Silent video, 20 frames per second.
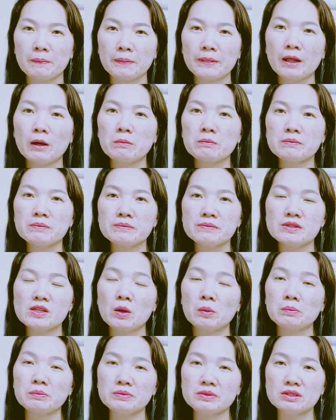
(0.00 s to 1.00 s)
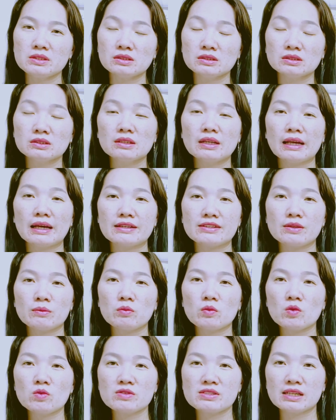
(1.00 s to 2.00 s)
giống giống như là trong
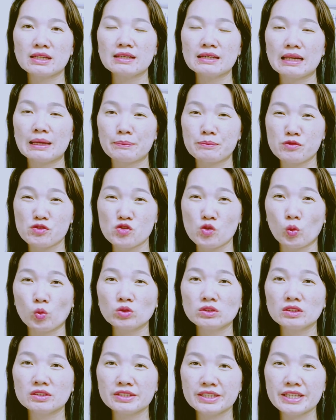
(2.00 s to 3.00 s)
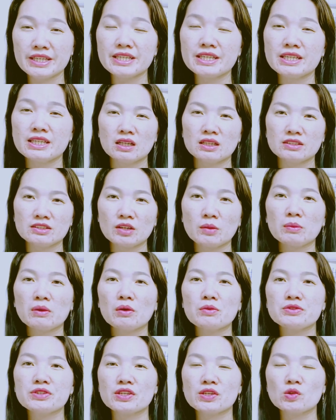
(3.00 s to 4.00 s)
cuốn sách làm chủ tư duy trong
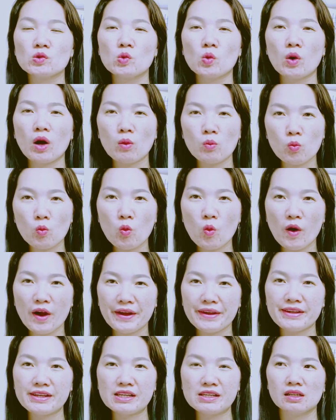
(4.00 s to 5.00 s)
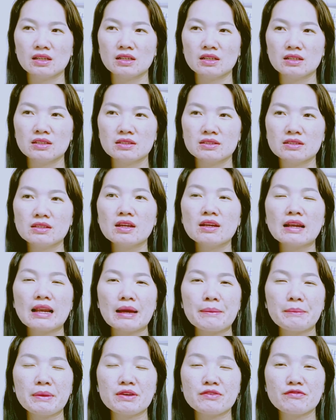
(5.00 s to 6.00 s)
câu chuyện của ông quay nên
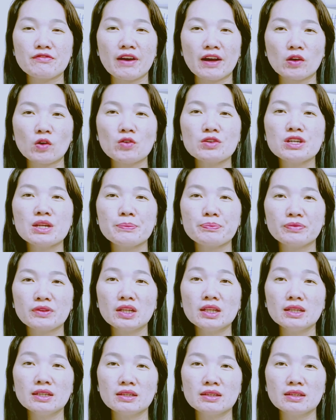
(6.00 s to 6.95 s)
là mình phải có niềm tin